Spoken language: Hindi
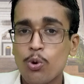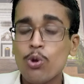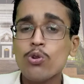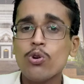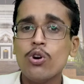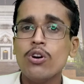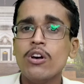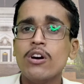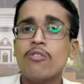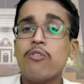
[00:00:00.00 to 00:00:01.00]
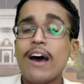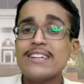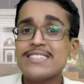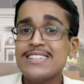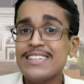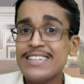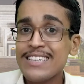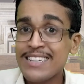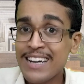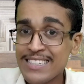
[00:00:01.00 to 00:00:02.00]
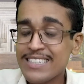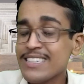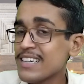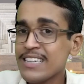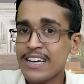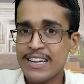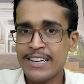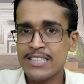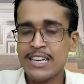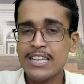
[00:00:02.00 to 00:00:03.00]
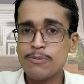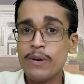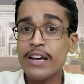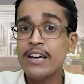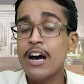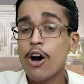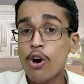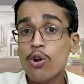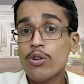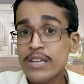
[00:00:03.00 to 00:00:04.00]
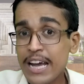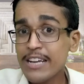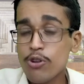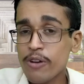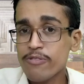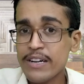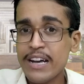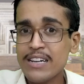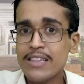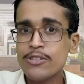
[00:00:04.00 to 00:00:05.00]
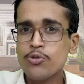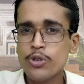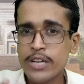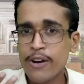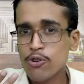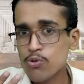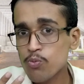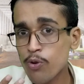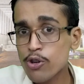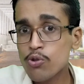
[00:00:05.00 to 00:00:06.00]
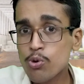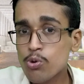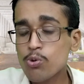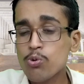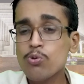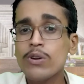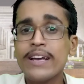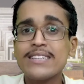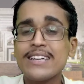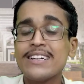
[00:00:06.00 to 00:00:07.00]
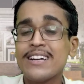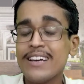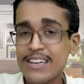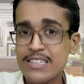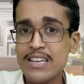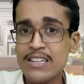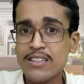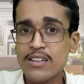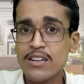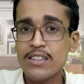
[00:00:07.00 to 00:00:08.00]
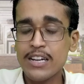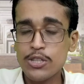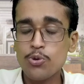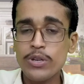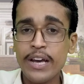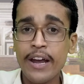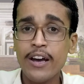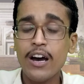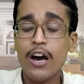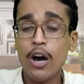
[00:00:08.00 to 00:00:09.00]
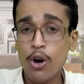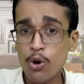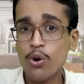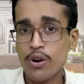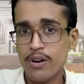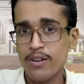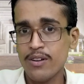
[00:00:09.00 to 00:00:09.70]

उनको फाल्सली घसीटा जा रहा है इस केस में और ये जो एफआईआर दर्ज हुई है उस वो टू डेज़ के डिले के साथ दर्ज हुई है और